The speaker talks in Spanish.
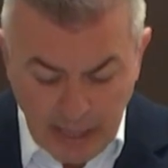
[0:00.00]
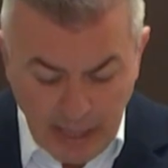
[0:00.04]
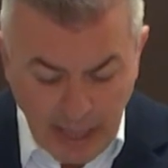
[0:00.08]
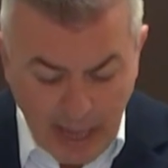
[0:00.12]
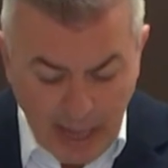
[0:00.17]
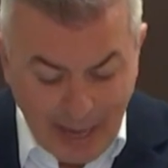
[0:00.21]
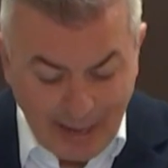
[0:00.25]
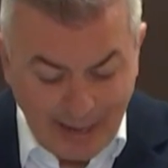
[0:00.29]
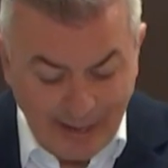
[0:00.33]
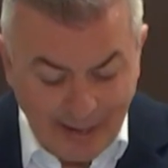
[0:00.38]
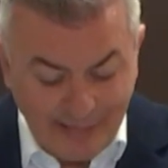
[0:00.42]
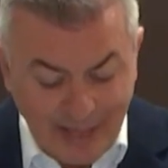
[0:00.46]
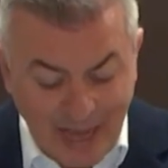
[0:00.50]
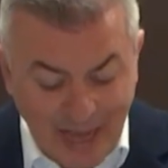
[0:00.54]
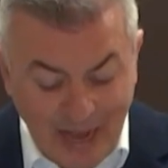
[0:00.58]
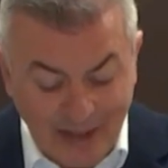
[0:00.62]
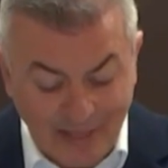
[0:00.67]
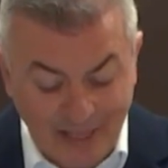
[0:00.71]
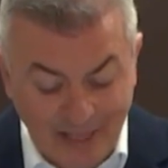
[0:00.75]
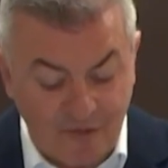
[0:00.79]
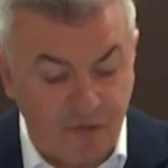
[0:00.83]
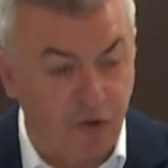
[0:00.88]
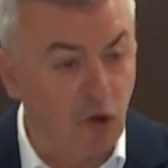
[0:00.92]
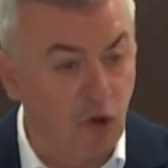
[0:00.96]
a
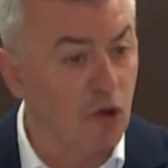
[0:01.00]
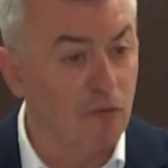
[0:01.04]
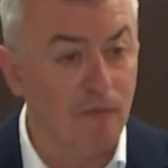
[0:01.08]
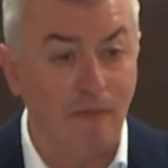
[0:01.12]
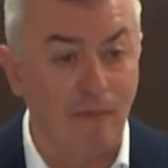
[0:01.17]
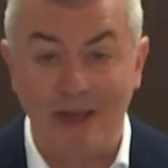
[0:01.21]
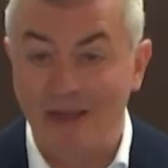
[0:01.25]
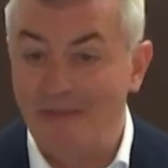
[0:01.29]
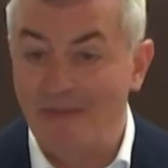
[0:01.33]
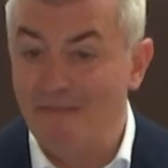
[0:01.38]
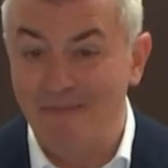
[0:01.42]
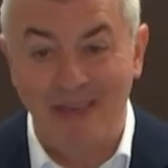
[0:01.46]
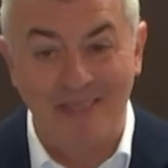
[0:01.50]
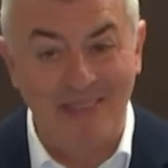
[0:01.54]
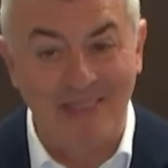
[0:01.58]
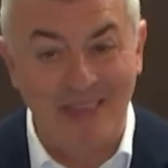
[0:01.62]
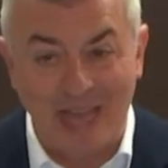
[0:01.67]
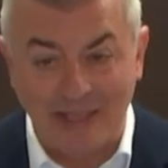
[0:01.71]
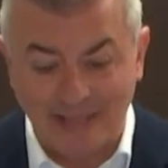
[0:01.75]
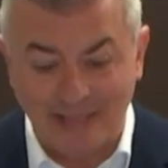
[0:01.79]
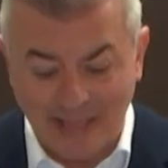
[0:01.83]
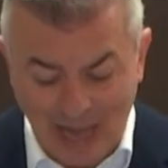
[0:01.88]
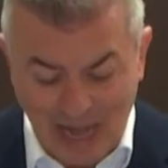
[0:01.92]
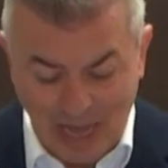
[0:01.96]
retirar de forma
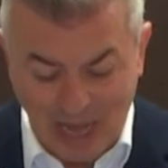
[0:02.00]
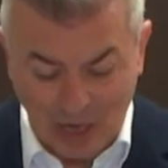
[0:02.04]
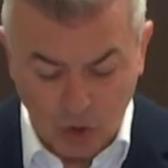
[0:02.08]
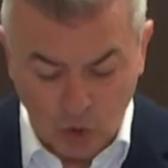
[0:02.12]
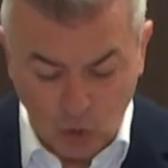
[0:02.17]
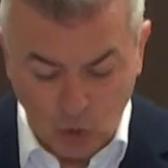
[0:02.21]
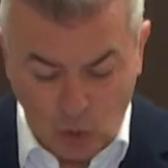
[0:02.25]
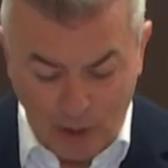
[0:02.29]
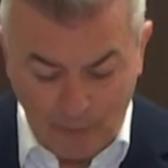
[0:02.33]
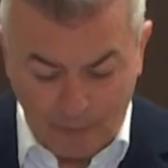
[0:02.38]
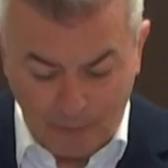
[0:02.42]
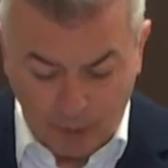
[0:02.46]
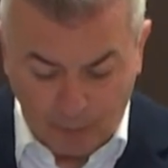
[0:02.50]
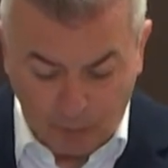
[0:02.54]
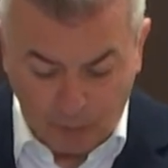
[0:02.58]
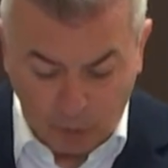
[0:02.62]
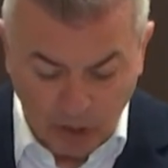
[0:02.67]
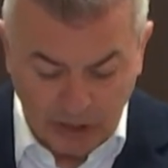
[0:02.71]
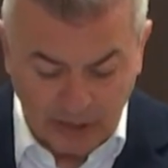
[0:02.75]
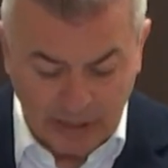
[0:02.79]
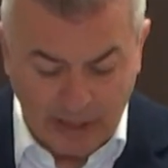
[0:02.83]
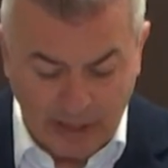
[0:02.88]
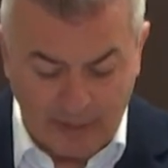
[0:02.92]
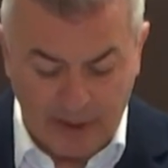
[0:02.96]
inmediata la actual
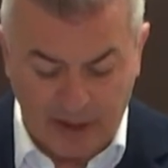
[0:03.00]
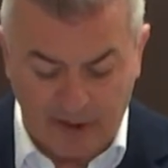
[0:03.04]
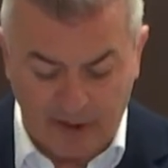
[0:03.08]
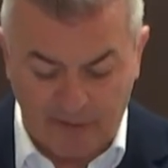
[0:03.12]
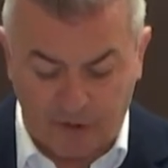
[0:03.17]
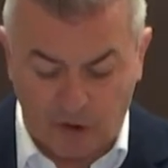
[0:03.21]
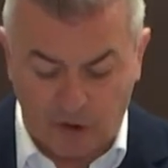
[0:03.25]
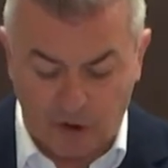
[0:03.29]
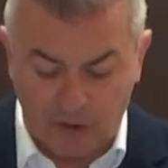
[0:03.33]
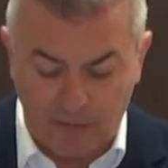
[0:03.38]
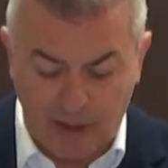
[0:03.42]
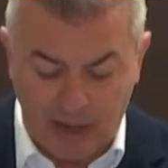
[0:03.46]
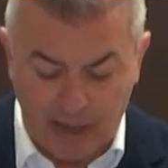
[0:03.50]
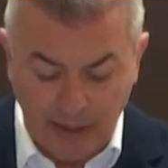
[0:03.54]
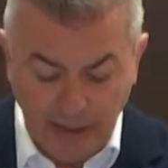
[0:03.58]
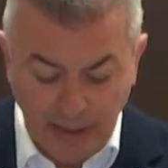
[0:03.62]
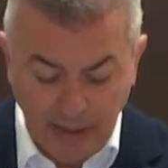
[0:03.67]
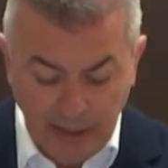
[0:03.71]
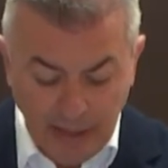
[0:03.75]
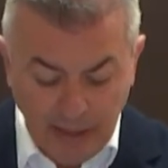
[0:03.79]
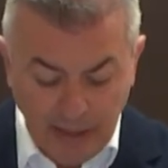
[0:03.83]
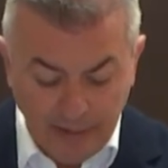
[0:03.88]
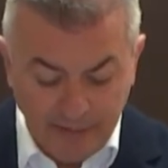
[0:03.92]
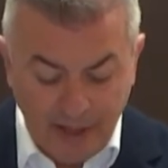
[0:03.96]
propuesta de reforma
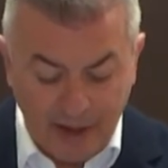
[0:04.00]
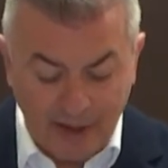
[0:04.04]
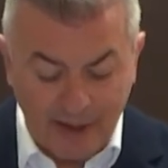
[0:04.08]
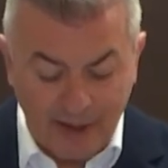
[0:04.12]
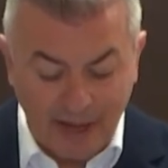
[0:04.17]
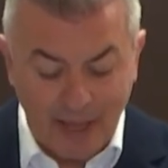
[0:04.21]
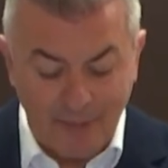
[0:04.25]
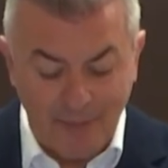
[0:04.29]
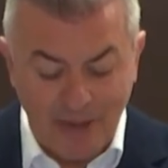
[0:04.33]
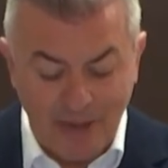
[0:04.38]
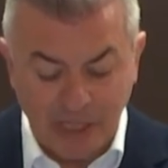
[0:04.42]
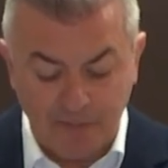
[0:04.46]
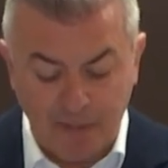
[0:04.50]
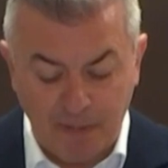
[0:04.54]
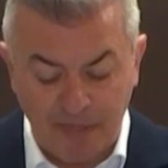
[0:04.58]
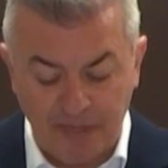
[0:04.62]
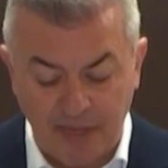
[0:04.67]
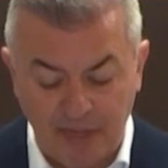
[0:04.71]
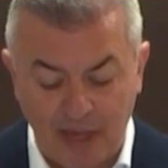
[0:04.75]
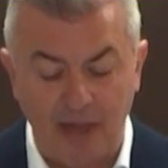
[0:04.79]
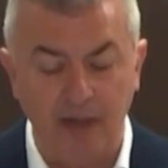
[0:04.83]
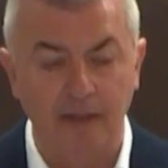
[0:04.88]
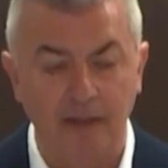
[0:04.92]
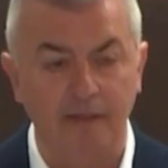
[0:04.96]
del régimen
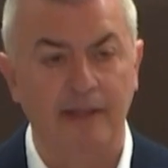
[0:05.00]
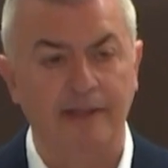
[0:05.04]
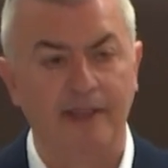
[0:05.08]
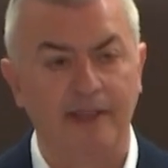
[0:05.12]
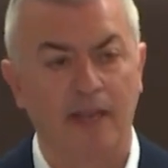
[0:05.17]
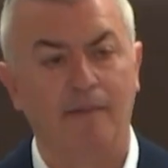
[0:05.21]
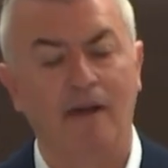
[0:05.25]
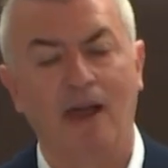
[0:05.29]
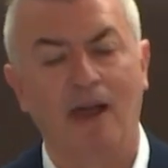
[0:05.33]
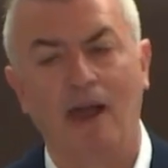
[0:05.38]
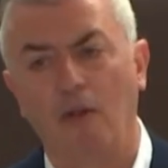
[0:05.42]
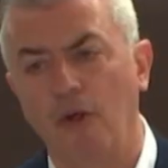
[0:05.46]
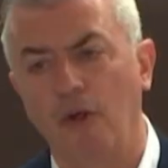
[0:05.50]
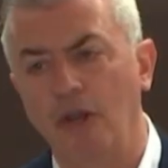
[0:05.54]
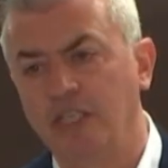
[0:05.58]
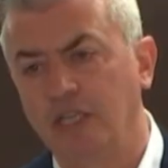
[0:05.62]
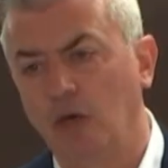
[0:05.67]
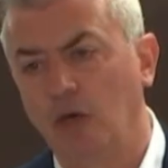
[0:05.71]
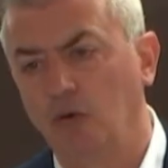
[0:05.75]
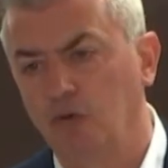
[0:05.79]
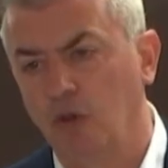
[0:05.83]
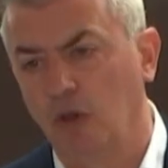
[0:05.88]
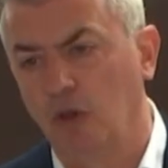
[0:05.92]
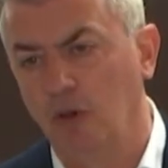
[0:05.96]
especial de trabajadores
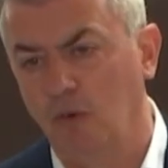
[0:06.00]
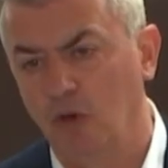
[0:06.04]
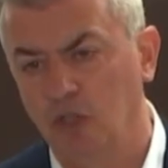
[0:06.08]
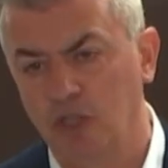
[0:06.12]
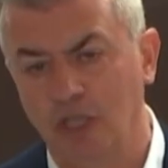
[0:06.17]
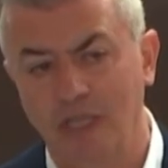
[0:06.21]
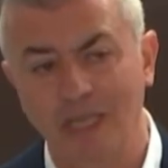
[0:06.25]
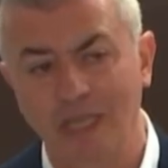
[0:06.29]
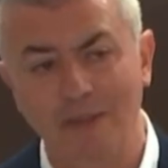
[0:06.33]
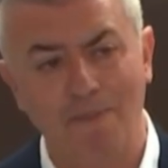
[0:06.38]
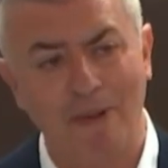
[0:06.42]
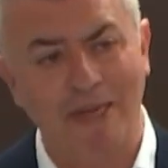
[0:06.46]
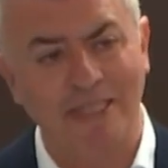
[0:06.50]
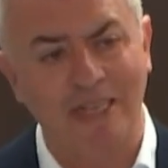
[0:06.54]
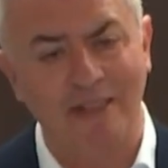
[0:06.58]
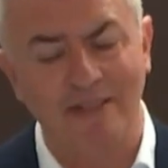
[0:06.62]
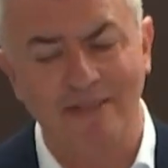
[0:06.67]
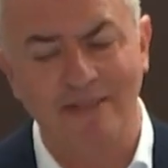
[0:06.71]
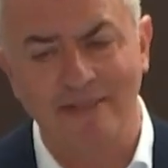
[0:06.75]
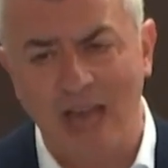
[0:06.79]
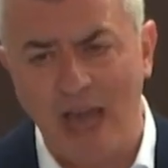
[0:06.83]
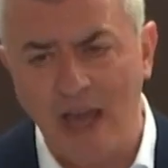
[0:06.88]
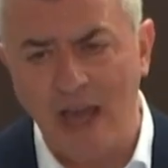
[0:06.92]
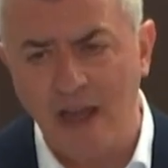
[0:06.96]
autónomos y
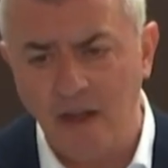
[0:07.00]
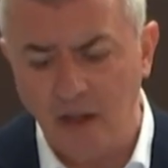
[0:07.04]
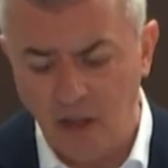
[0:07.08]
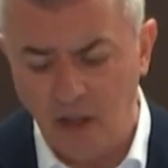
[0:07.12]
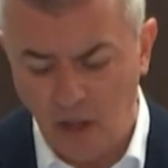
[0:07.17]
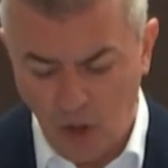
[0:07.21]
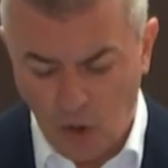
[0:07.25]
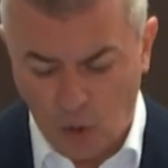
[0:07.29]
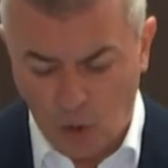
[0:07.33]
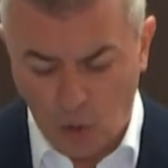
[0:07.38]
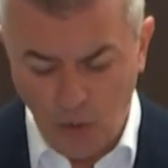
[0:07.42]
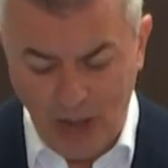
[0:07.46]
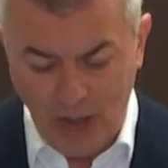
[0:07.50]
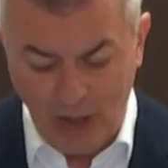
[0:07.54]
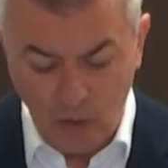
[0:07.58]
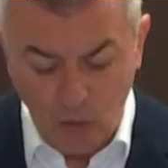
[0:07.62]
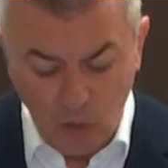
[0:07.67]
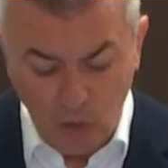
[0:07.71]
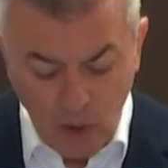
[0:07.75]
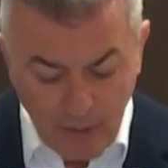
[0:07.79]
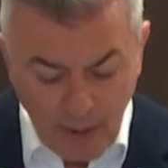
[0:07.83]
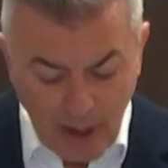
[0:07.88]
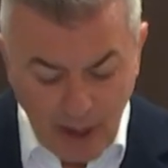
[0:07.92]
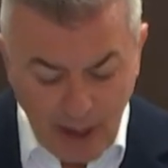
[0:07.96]
presentar una
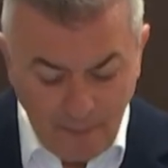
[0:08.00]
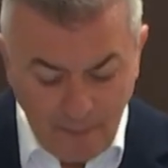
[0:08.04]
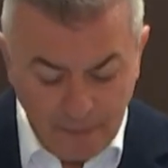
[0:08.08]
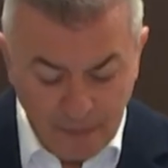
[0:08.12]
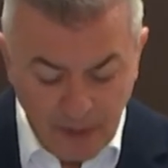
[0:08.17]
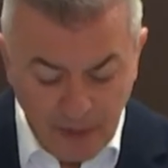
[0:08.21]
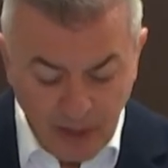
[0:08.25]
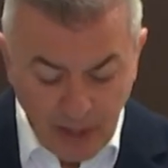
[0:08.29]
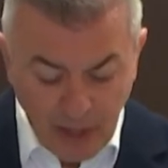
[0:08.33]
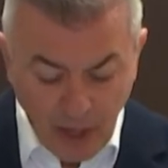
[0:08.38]
nueva